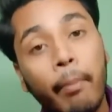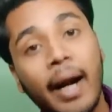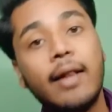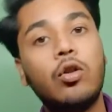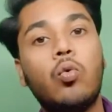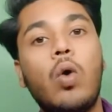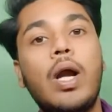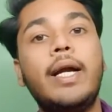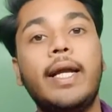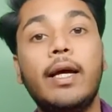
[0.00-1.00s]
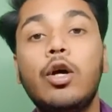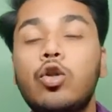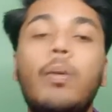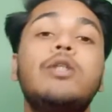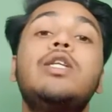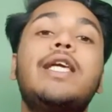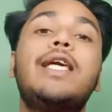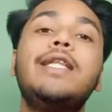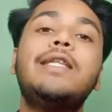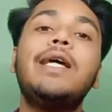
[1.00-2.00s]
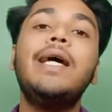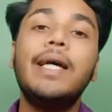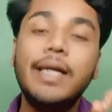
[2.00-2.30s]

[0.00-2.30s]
মারাত্মক কোয়ালিটি তোমরা যদি কিনতে